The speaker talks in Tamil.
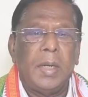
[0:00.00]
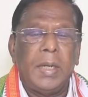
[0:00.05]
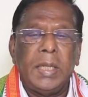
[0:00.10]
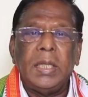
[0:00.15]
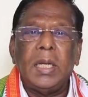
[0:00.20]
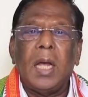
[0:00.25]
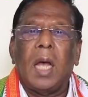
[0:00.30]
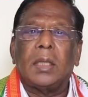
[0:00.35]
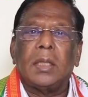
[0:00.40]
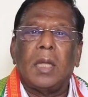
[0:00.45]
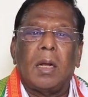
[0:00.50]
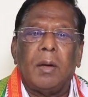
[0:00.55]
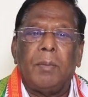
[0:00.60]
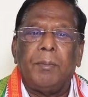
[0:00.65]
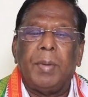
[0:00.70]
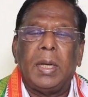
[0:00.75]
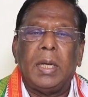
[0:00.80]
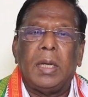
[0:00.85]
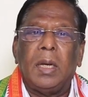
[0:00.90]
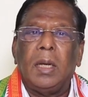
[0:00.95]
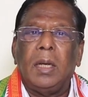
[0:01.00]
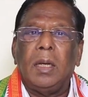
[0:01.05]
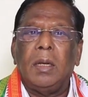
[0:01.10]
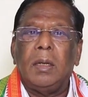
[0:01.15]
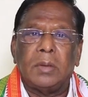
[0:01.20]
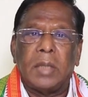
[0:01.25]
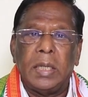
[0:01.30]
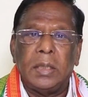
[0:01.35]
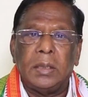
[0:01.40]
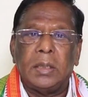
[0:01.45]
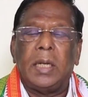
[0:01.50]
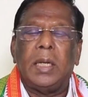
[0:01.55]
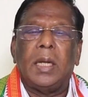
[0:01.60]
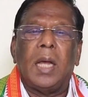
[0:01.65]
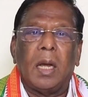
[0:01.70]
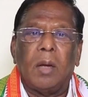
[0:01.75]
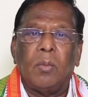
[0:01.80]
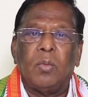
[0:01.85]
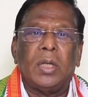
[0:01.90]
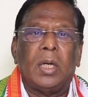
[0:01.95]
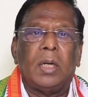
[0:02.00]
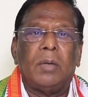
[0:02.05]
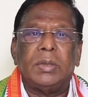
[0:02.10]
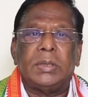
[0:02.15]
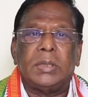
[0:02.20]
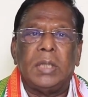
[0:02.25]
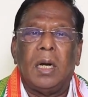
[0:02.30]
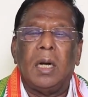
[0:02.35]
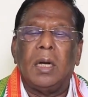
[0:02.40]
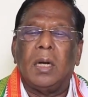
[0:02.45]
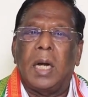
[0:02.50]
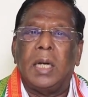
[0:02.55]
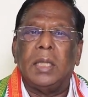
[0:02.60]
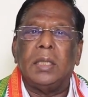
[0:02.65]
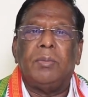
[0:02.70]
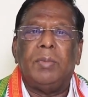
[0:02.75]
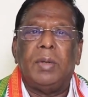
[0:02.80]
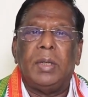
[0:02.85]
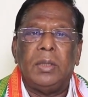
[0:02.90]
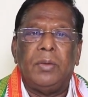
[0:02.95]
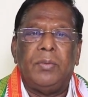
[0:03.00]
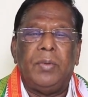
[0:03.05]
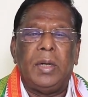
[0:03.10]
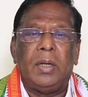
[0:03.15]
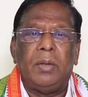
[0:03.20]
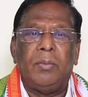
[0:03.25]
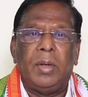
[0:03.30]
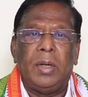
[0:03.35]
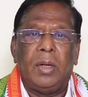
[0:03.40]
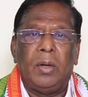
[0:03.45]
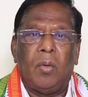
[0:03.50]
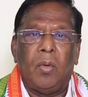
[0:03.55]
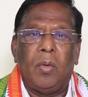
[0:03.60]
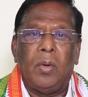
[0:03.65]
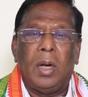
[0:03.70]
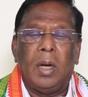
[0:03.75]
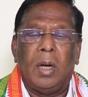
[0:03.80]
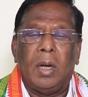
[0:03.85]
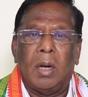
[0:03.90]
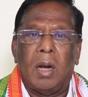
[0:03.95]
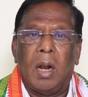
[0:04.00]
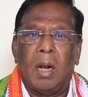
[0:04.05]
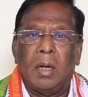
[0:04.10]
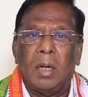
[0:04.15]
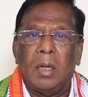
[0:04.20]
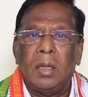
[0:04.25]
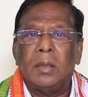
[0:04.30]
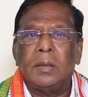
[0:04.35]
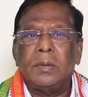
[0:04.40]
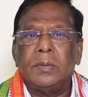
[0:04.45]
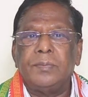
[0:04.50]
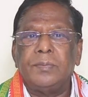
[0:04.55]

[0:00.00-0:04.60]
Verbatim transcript: நிதி ஆதாரம் பற்றி தனித்தனியாக முதலமைச்சர்கள் கடிதம் எழுத வேண்டும் என்று கூறியிருக்கிறார்கள்